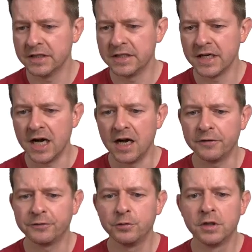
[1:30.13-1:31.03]

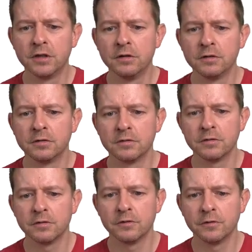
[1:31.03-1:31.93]
dafür
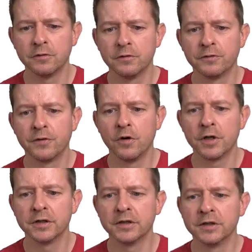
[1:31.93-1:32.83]

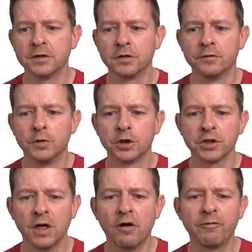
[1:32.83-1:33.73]
folgenden
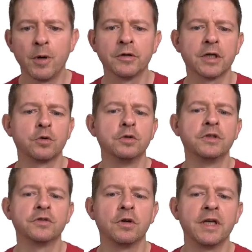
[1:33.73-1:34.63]
gewünschten Aufbau. Der
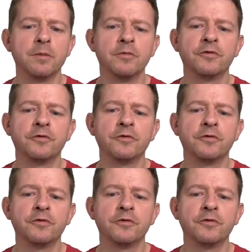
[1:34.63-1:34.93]
Kunde soll eben